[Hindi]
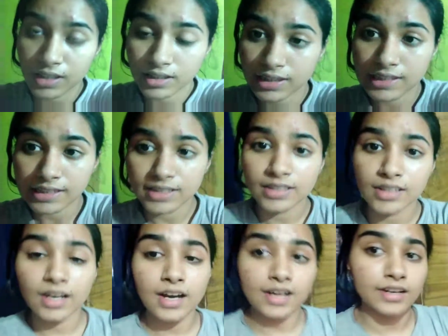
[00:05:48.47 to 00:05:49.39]
हैं तीन
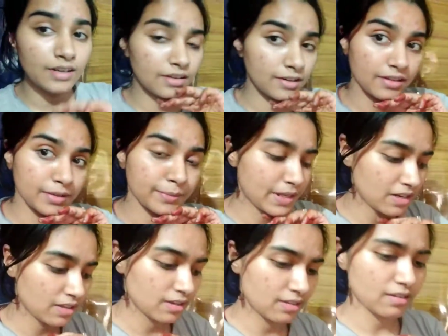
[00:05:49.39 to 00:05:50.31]
एंड uh,
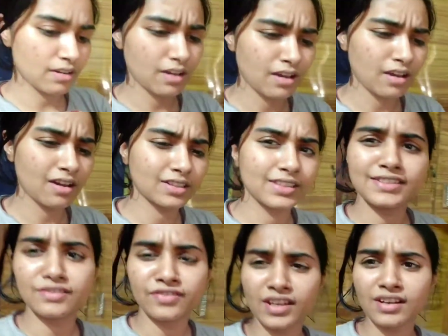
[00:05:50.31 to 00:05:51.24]
मैंने आधी
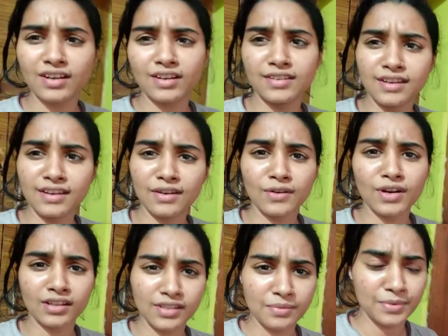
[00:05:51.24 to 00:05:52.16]
सफाई कर ली है और
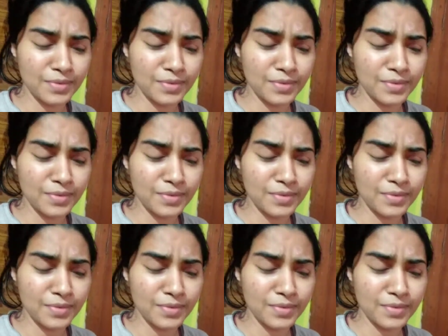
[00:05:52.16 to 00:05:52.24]
आधी भी,